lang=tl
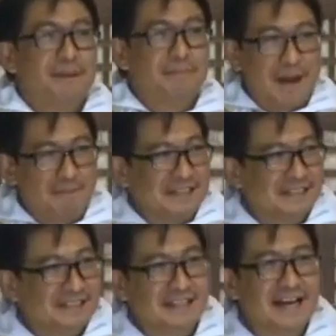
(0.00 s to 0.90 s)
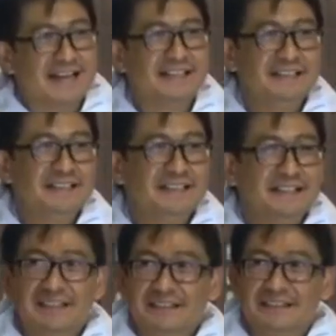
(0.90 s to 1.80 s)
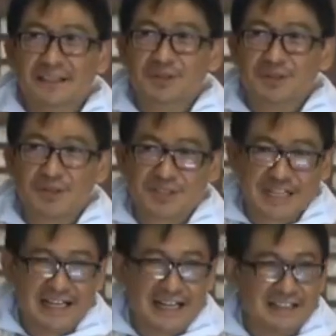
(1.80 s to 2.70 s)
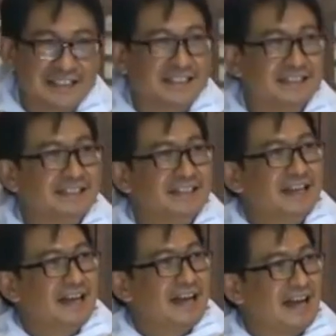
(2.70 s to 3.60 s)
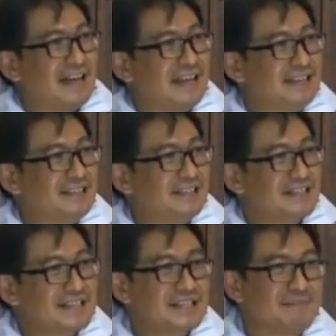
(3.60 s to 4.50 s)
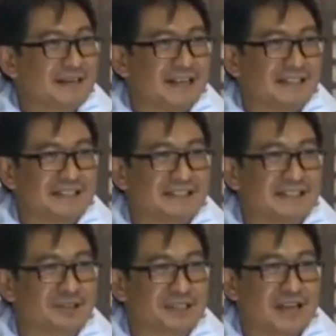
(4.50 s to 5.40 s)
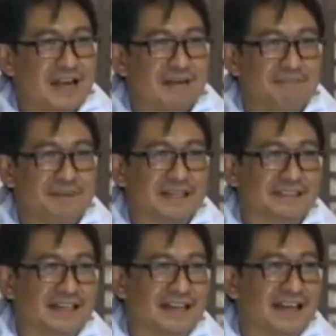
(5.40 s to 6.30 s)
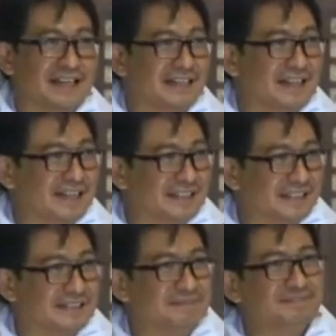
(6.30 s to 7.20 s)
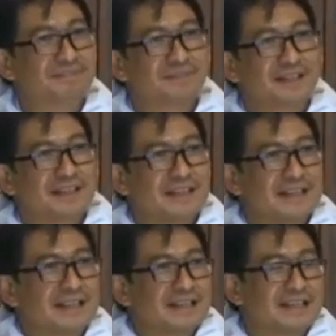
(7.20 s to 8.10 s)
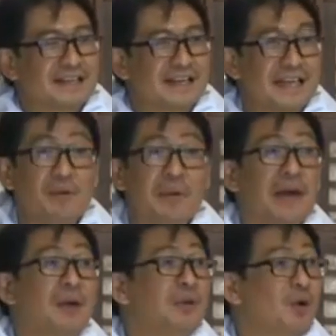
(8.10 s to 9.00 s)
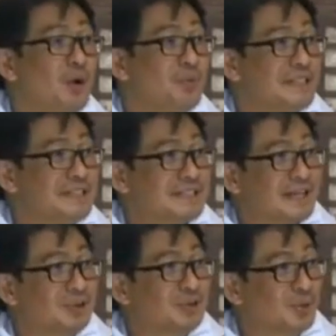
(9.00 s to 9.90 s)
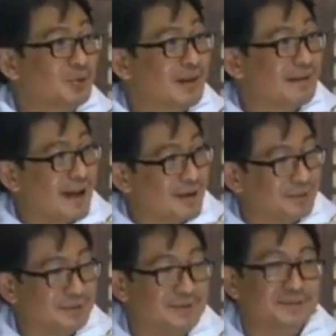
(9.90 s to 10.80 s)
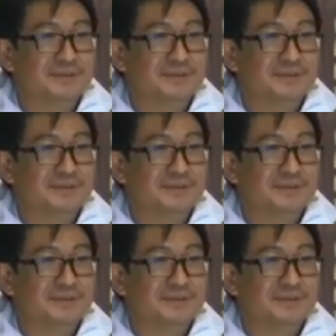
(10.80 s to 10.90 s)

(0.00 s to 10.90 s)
mapapanindigan na yung Diyos nga natin ay kasama natin dito sa pinagdaraanan natin. Kaya we, we always try to look around.